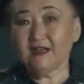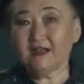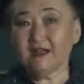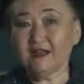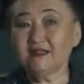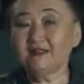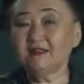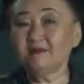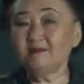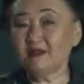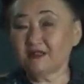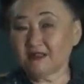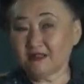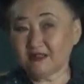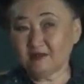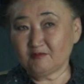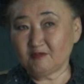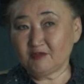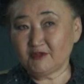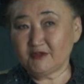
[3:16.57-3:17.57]
это метод
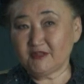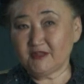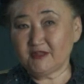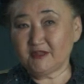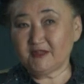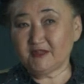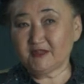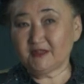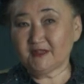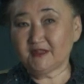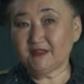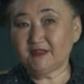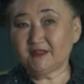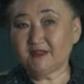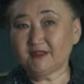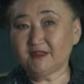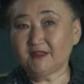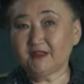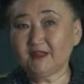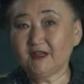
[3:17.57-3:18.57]
наблюдения,
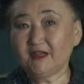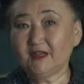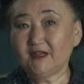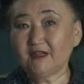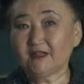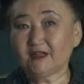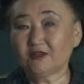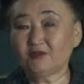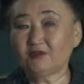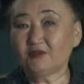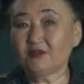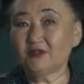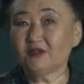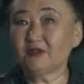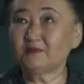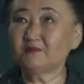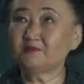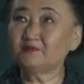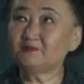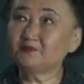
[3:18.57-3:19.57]
это такое